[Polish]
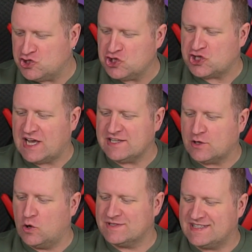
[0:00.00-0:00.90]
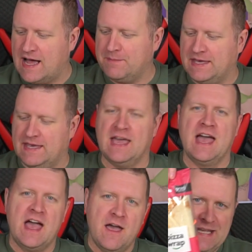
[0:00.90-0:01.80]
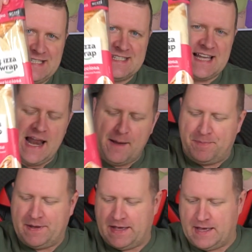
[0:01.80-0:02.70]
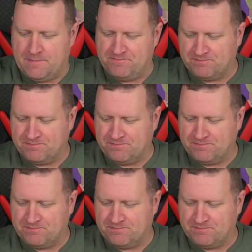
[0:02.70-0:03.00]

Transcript: Dzisiaj są z nami pizza rapy,